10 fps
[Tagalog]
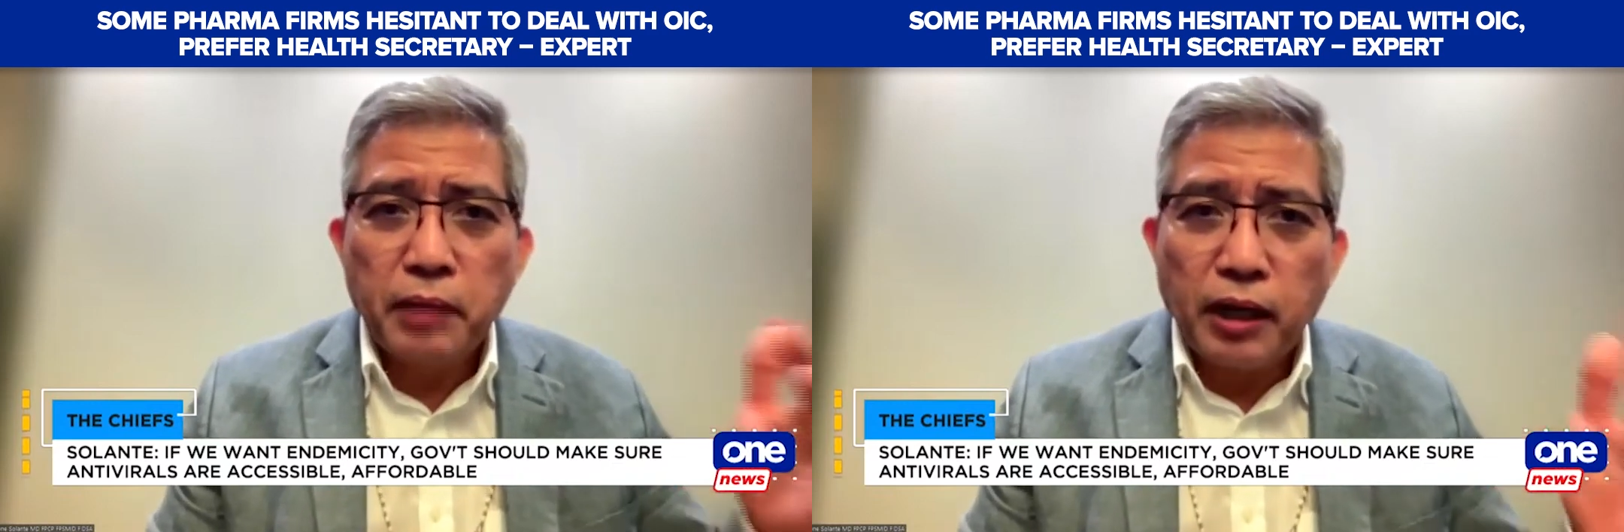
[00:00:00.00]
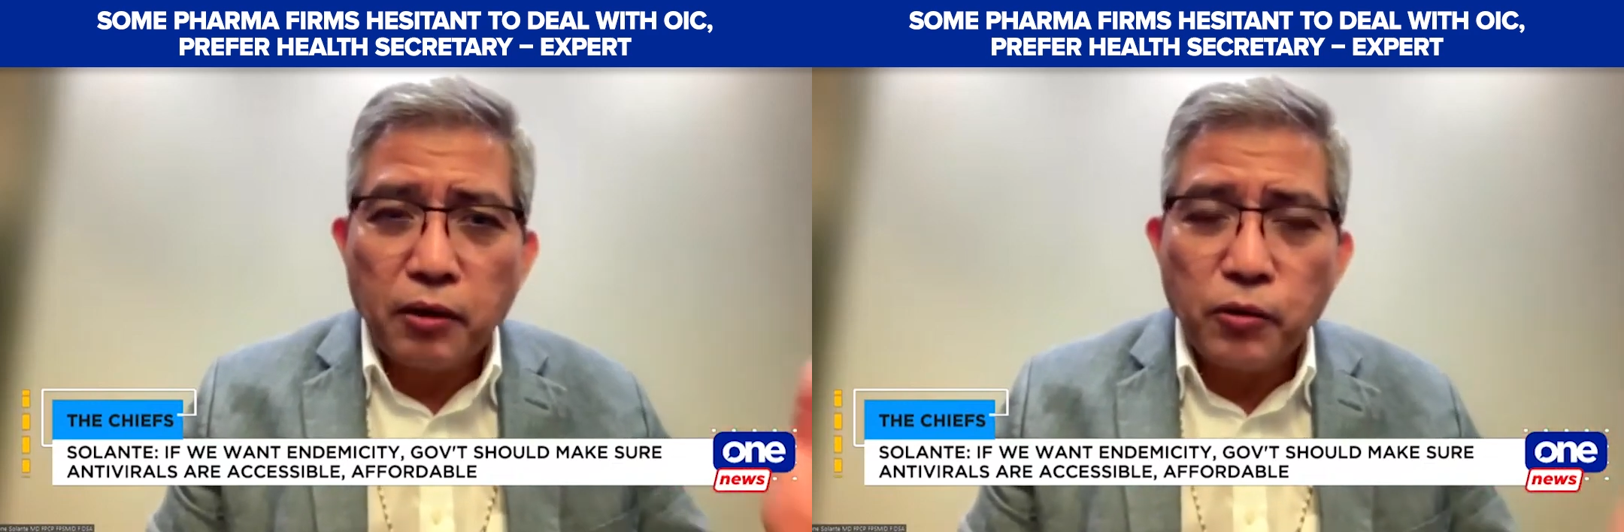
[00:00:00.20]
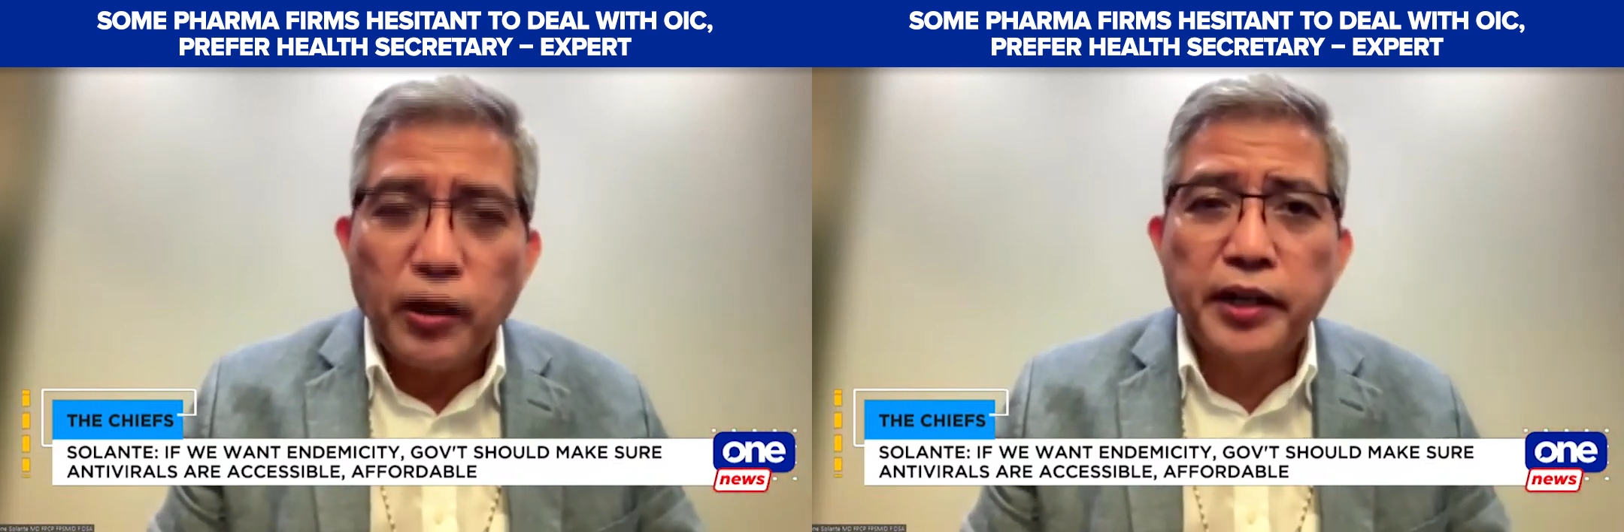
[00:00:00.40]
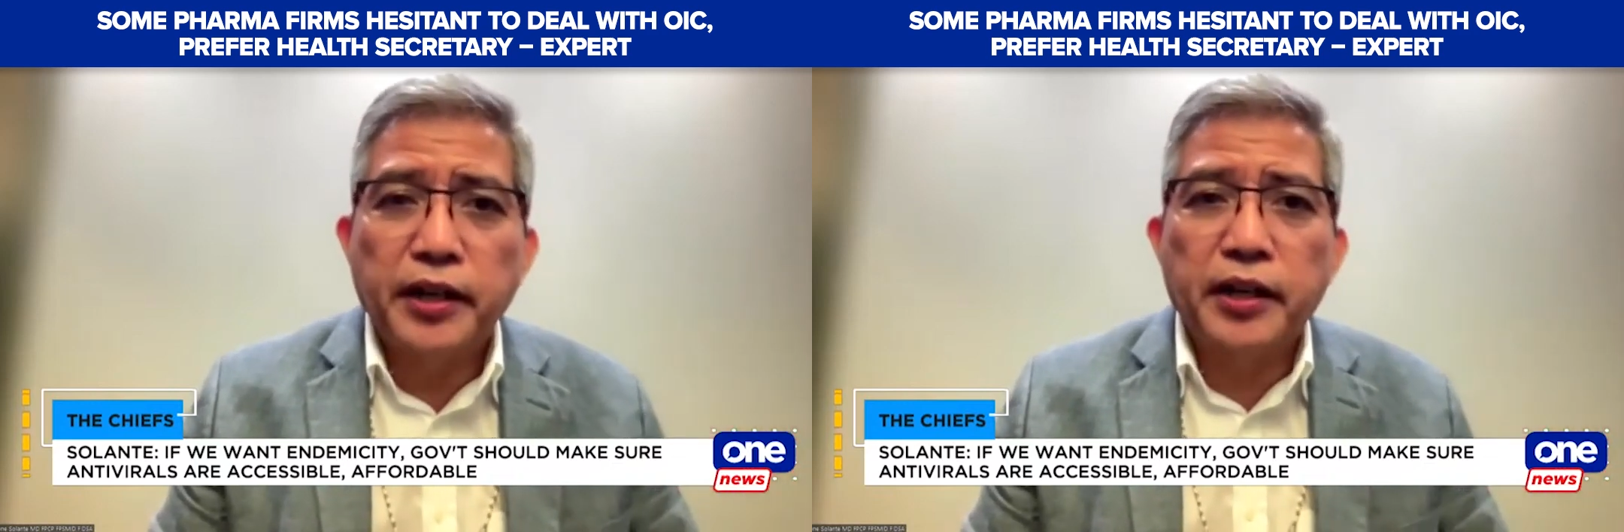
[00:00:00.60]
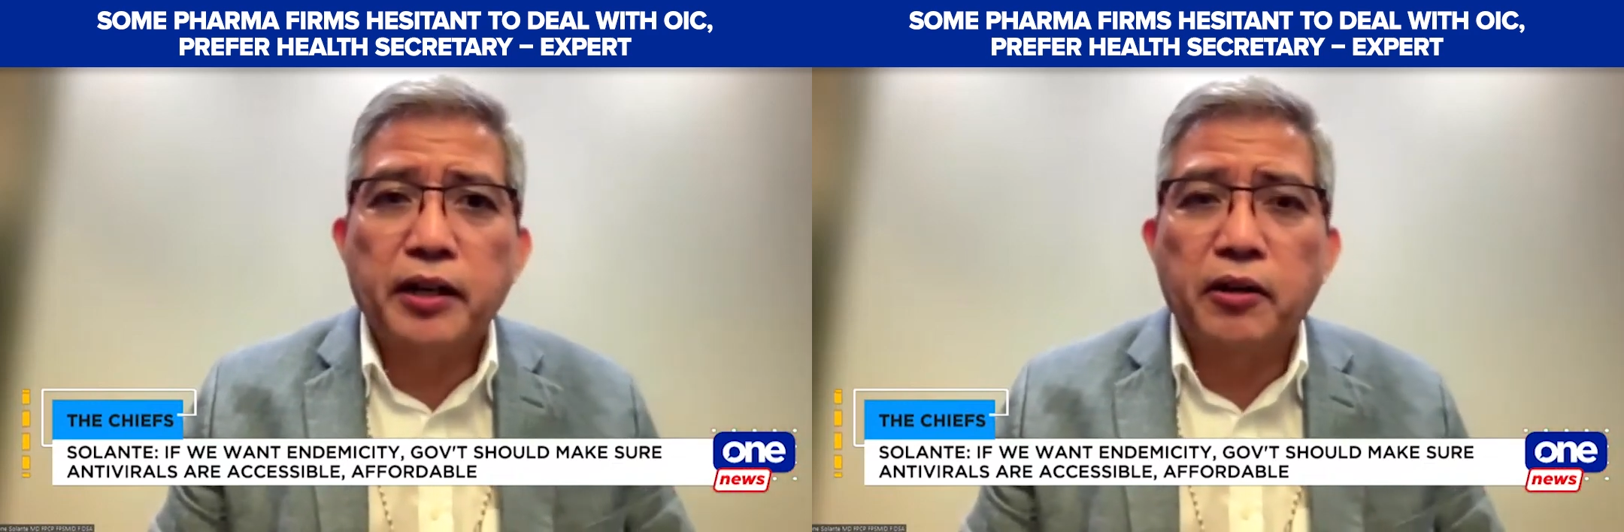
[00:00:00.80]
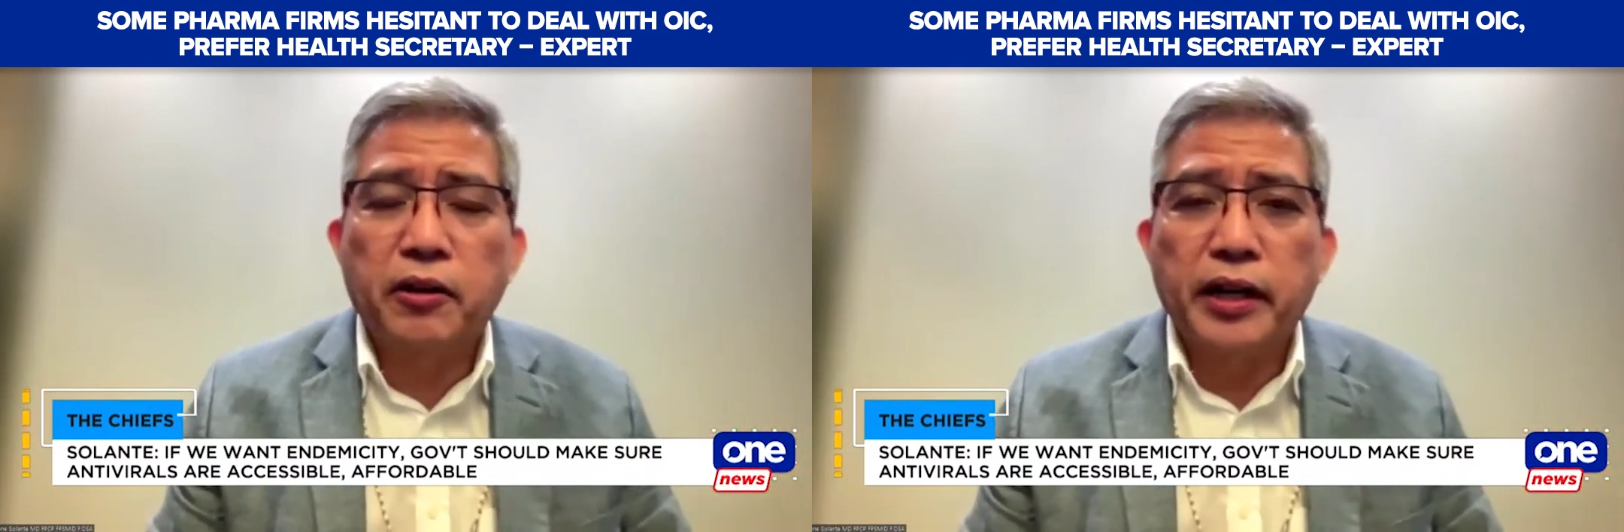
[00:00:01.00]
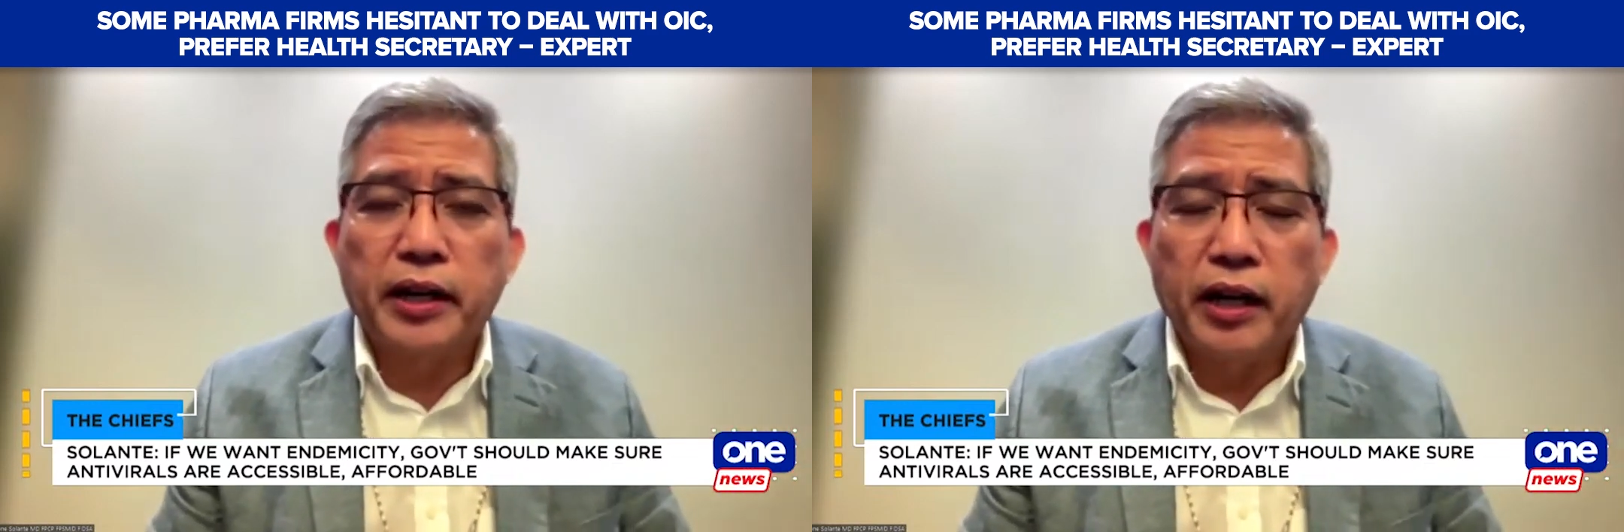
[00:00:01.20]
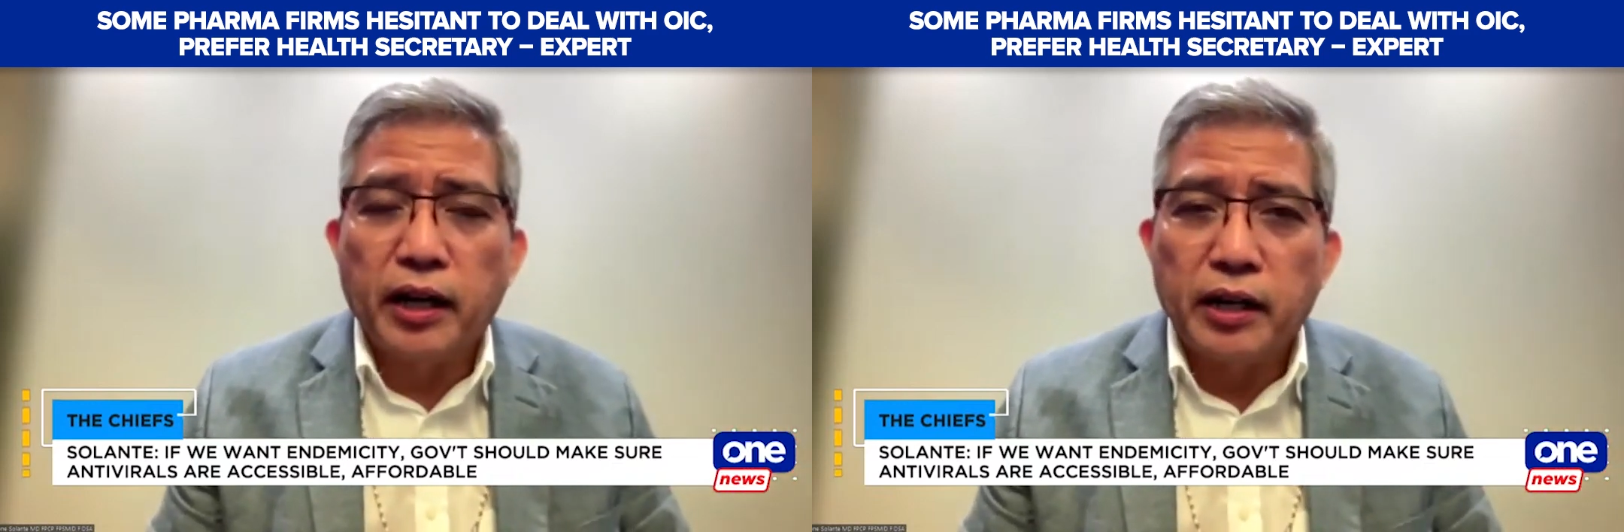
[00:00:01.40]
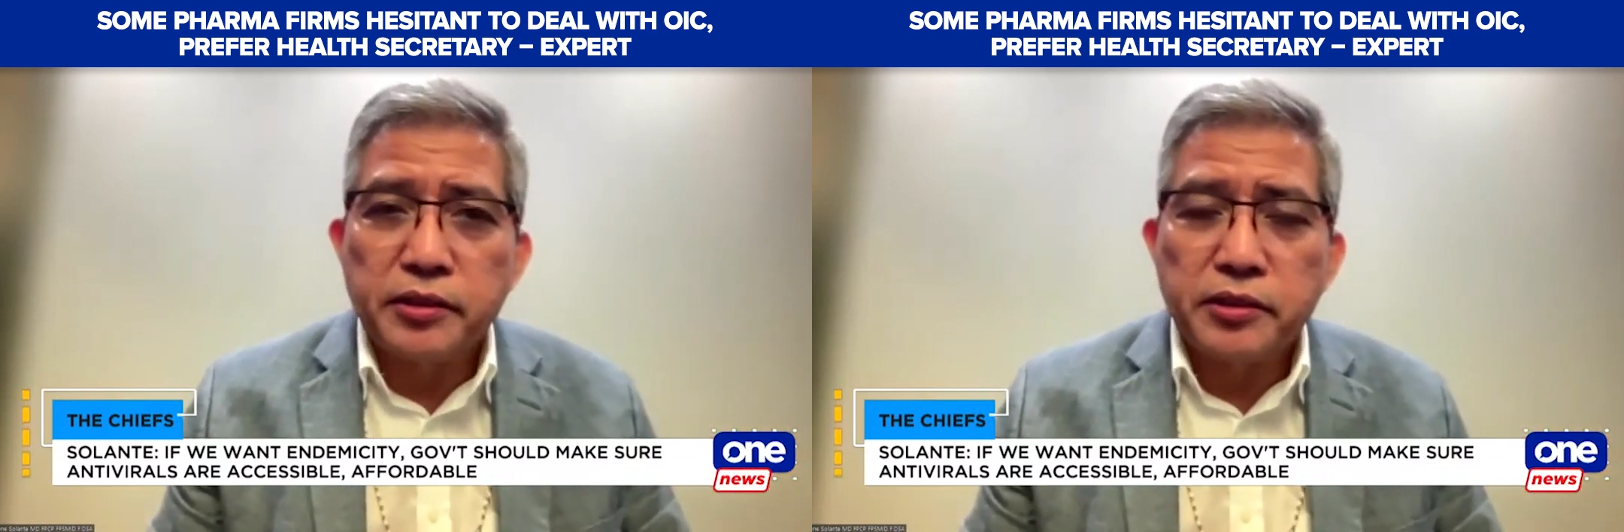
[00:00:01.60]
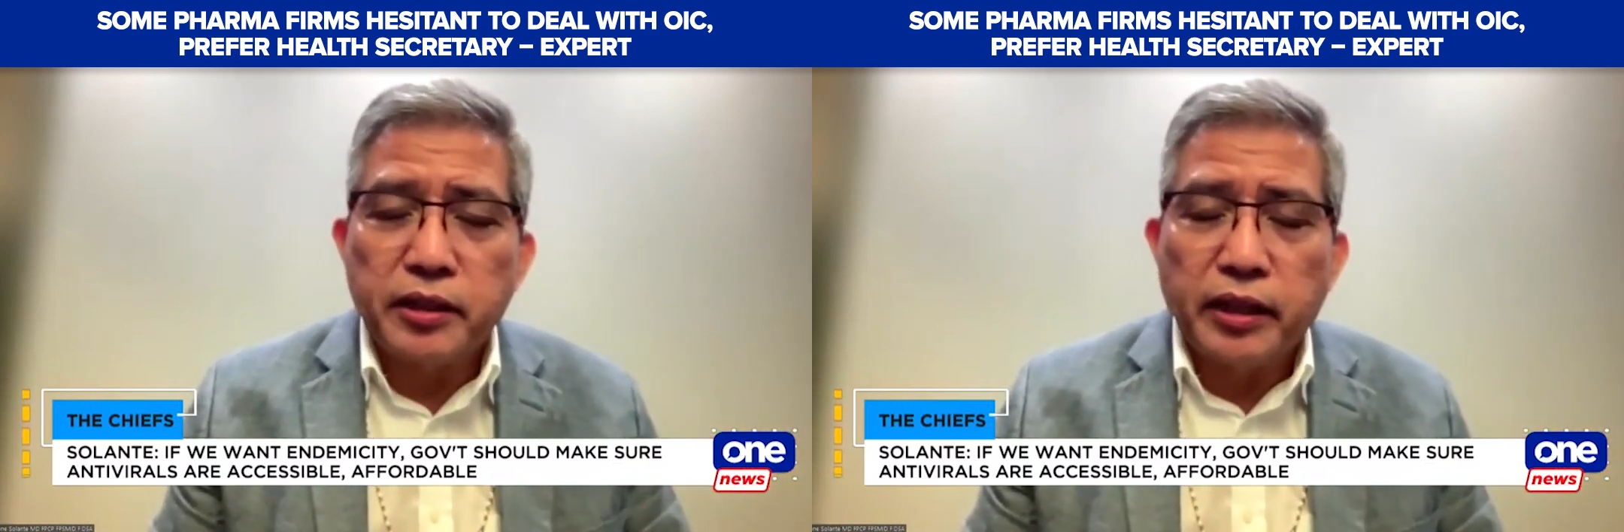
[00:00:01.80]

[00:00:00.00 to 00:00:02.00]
makakuha na ng OI, uh,